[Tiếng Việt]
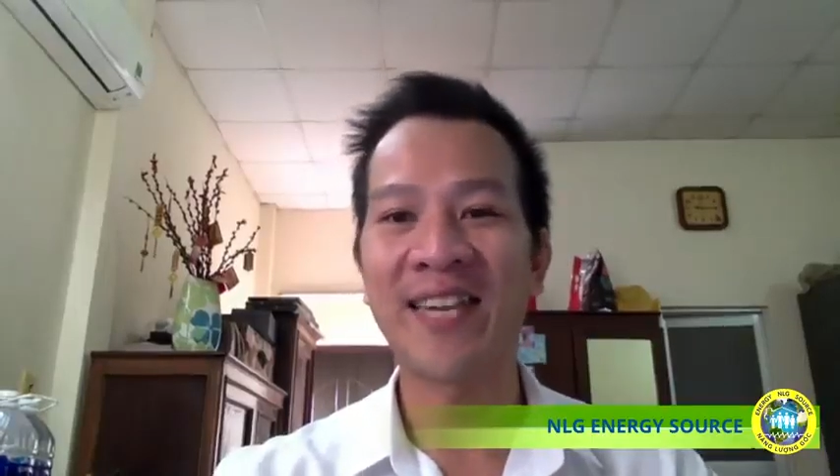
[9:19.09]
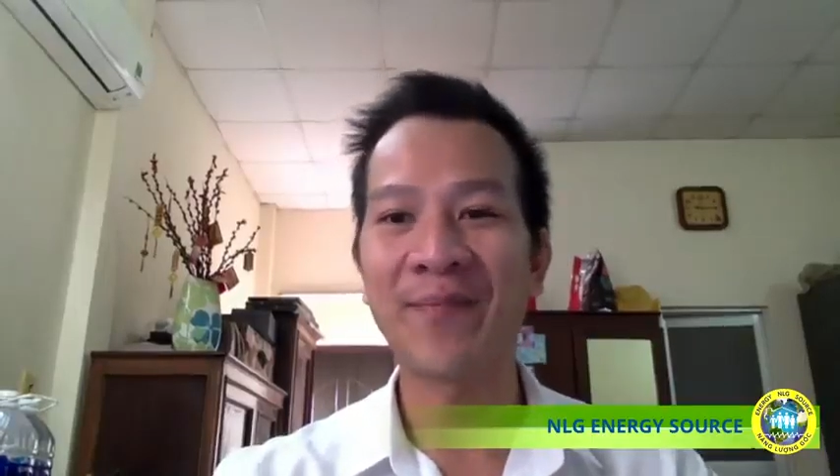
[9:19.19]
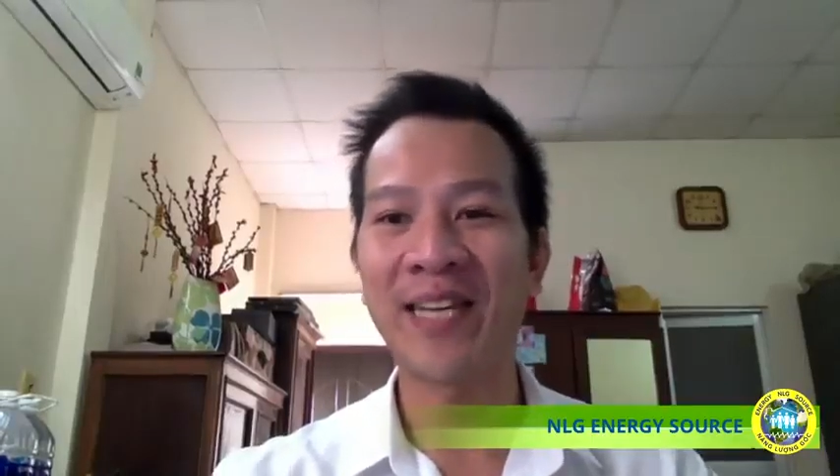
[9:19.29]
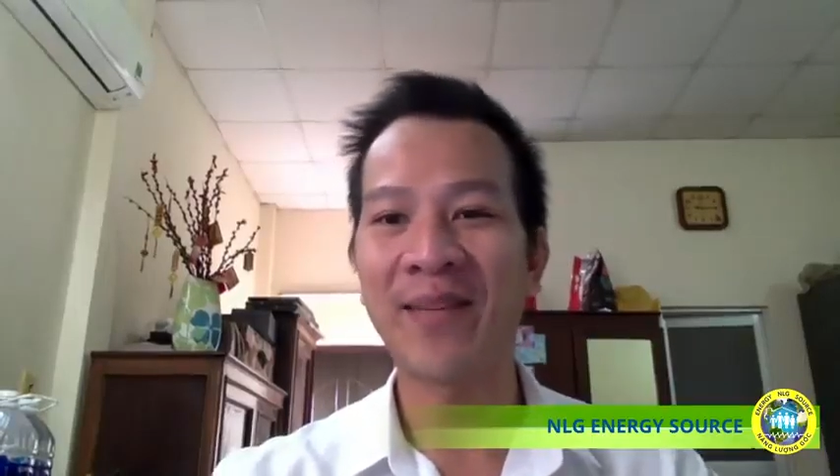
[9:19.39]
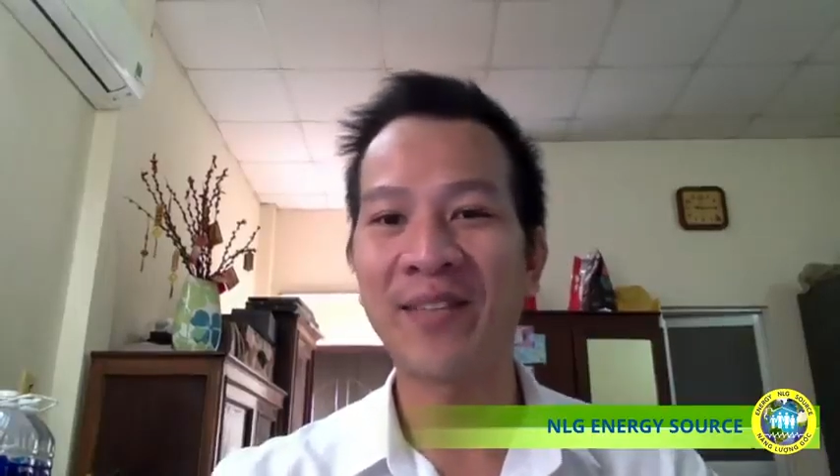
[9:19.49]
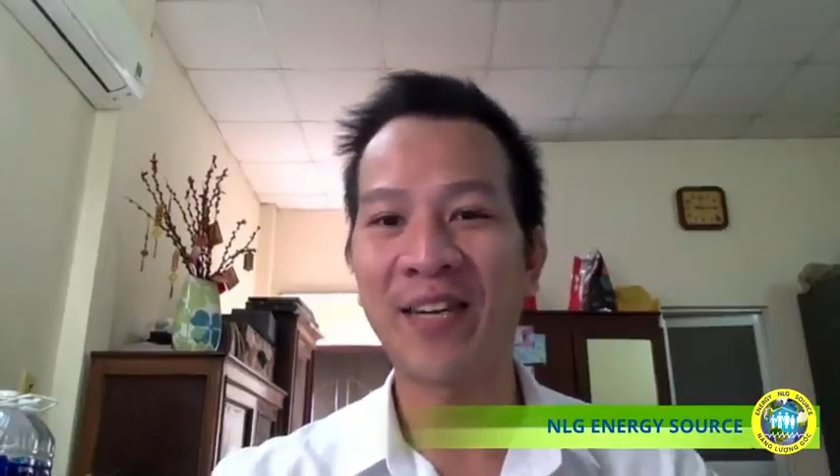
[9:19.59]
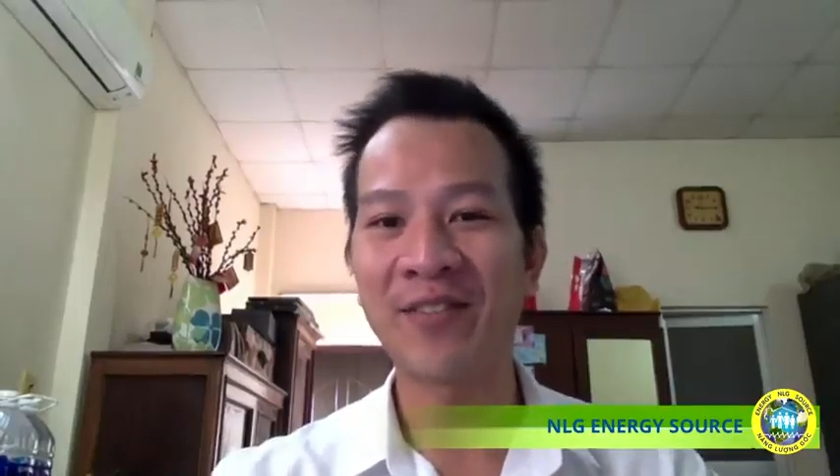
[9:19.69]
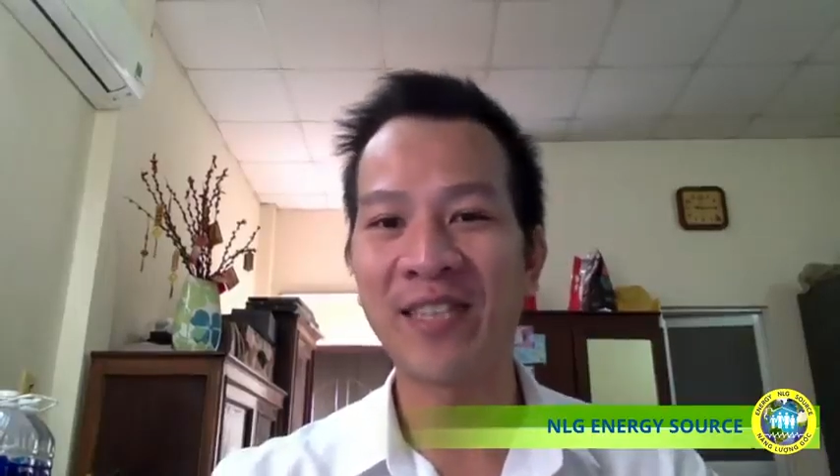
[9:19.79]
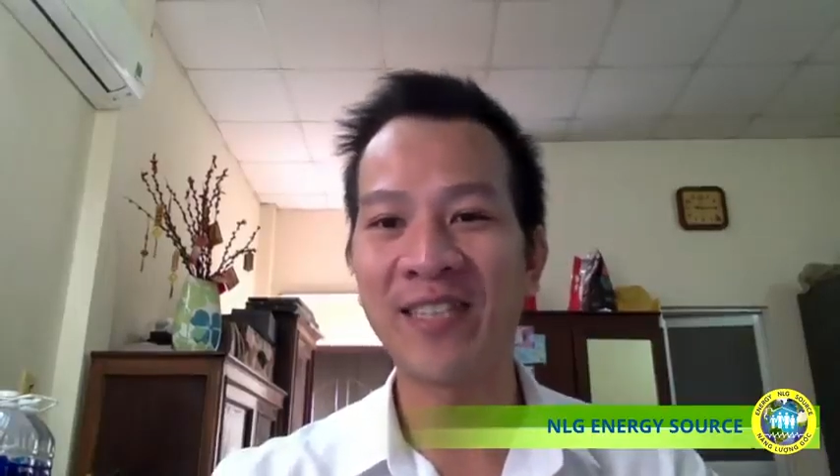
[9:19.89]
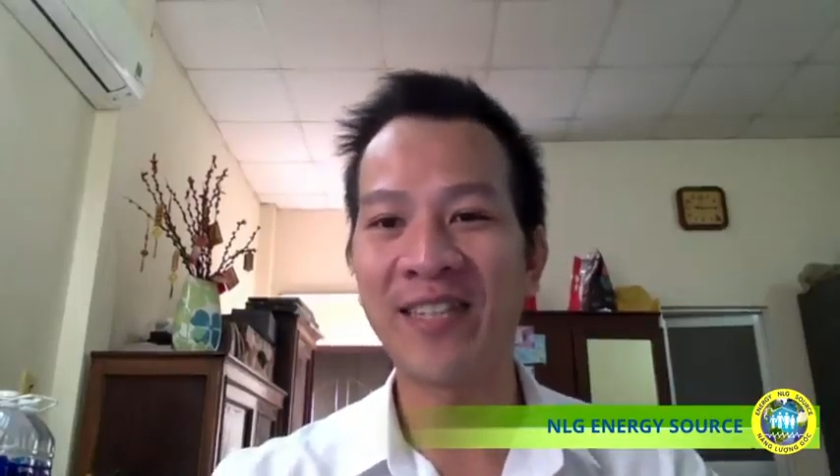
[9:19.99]
Em em chào
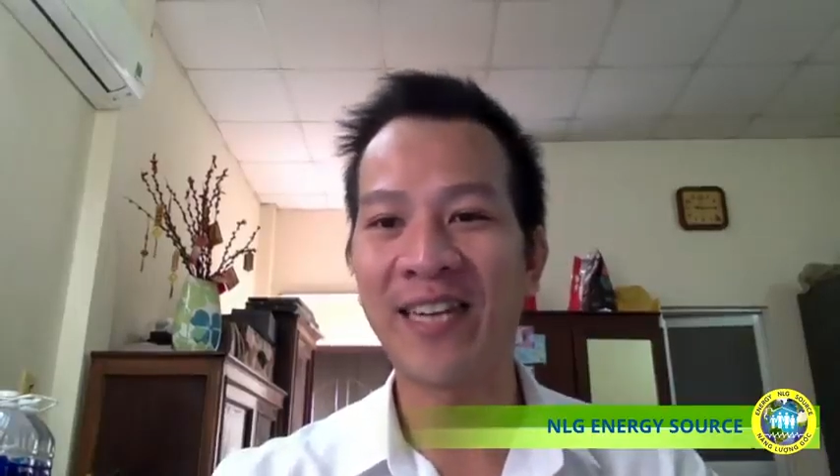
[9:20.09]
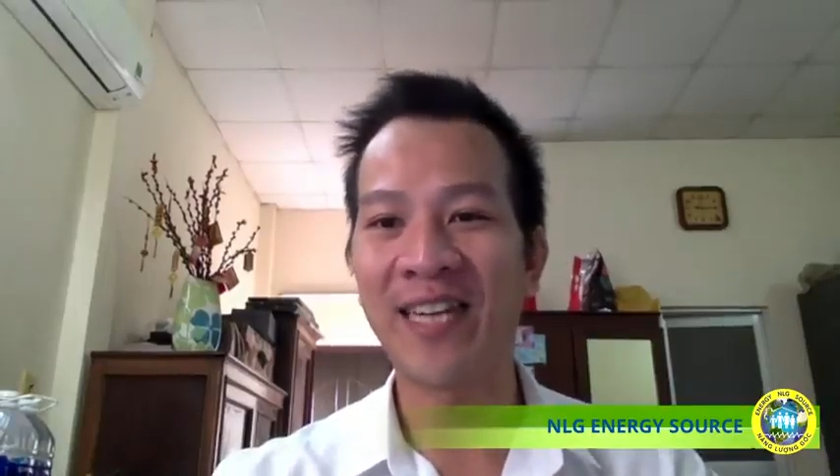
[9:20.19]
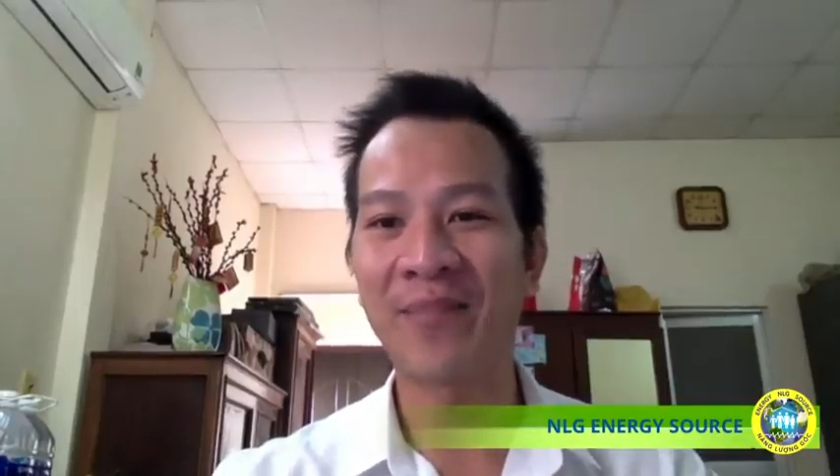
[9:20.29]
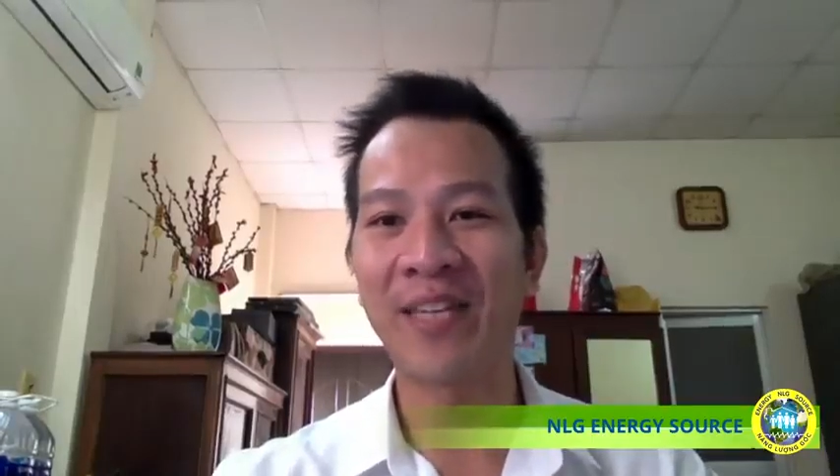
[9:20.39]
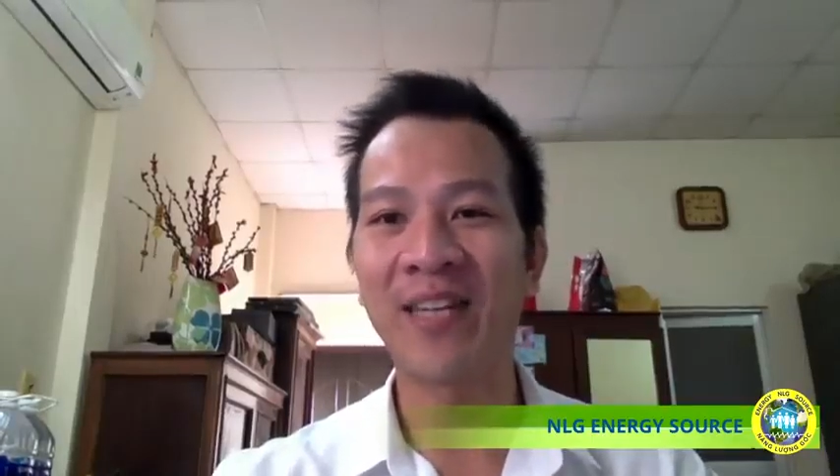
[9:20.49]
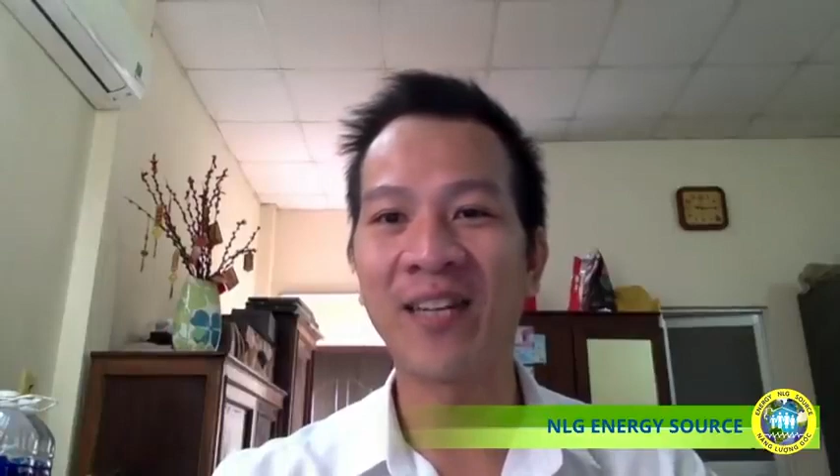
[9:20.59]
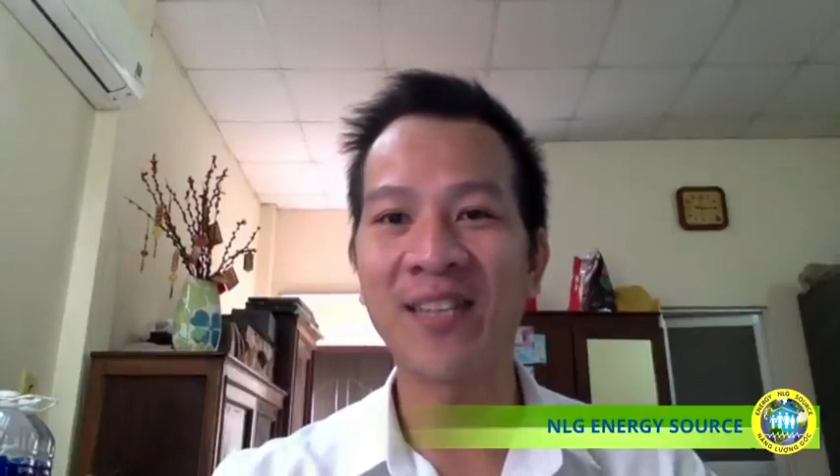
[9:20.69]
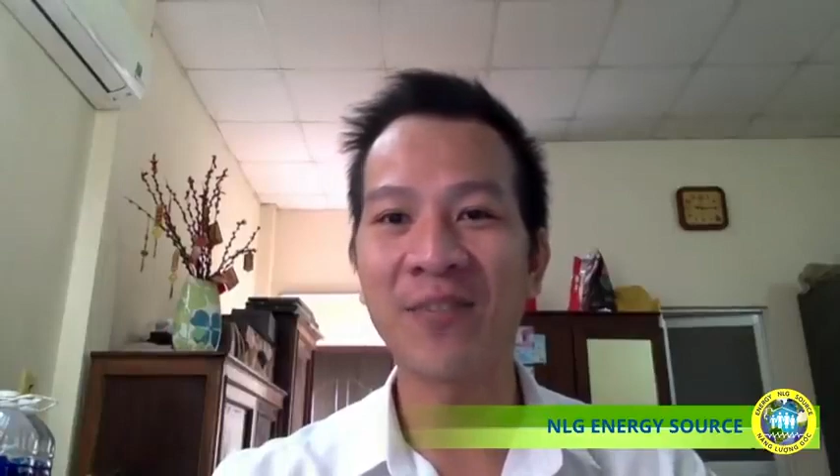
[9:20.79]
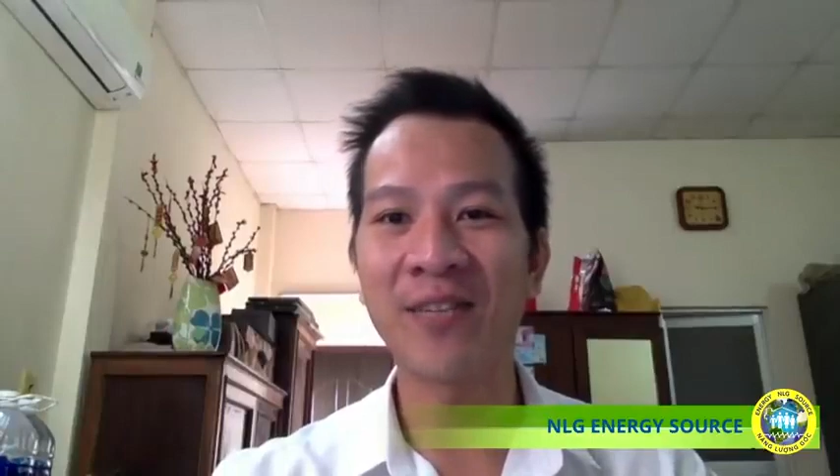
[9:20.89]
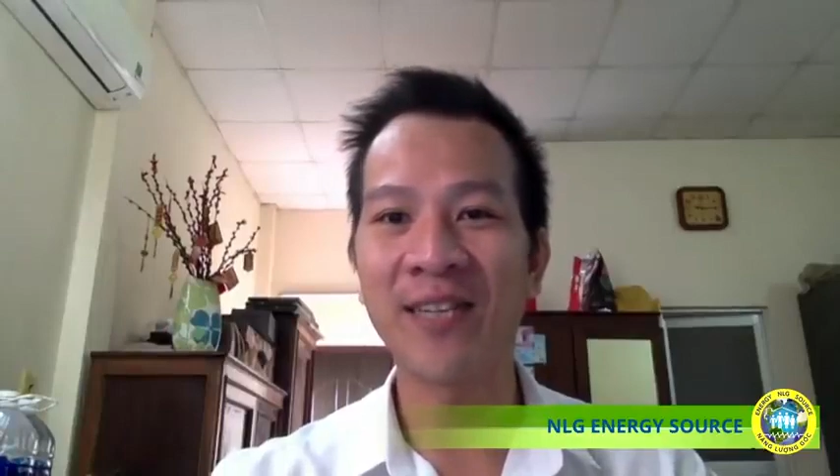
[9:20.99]
chị, hẹn gặp chị đợt
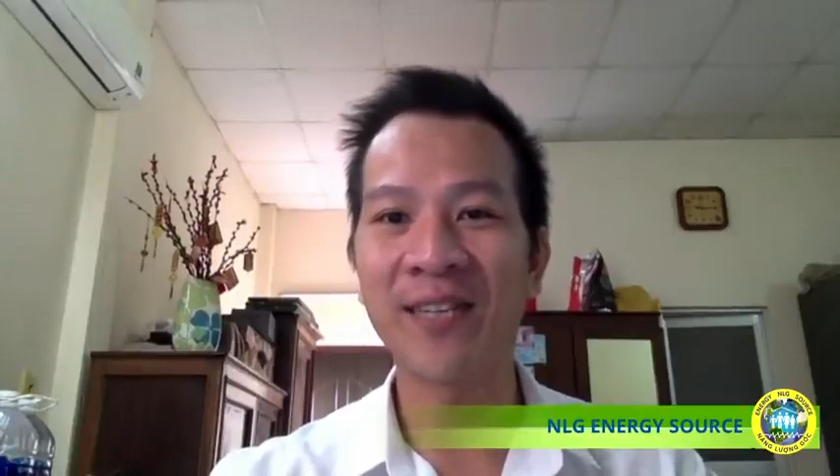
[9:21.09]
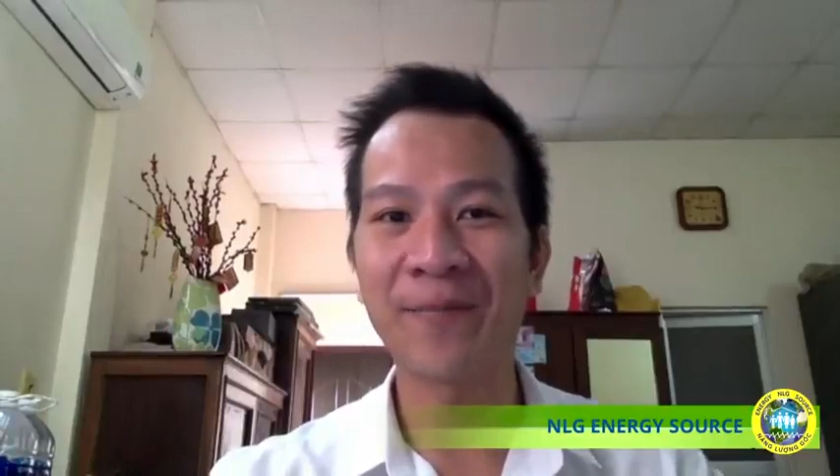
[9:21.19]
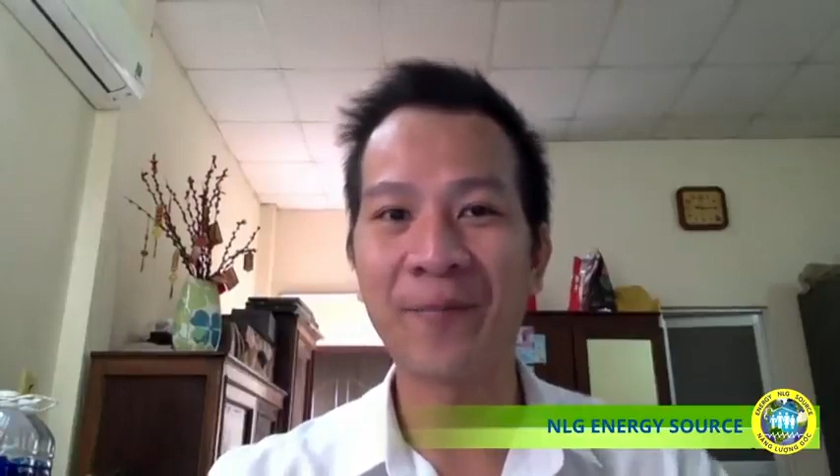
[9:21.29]
sau nha.